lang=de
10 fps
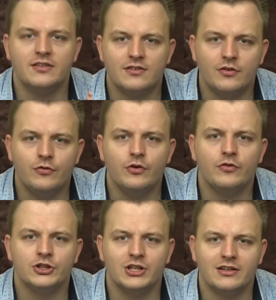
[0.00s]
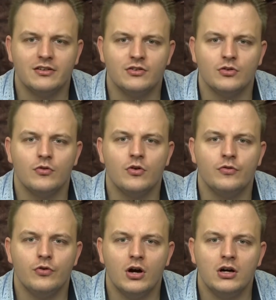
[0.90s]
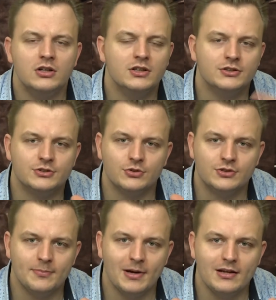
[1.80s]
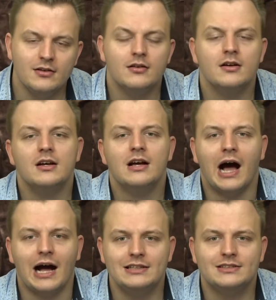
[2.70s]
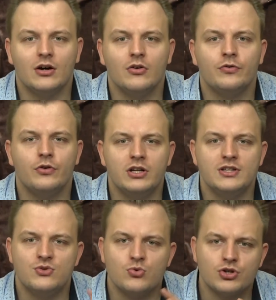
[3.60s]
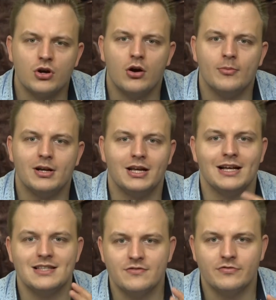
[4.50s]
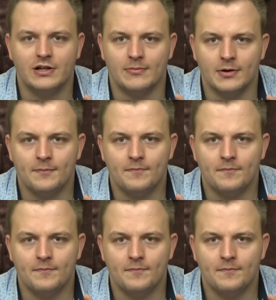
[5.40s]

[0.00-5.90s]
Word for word: Dieses Gefühl verstärkt sich sowohl für Susie Bannon als auch für den Zuschauer über den ganzen Film.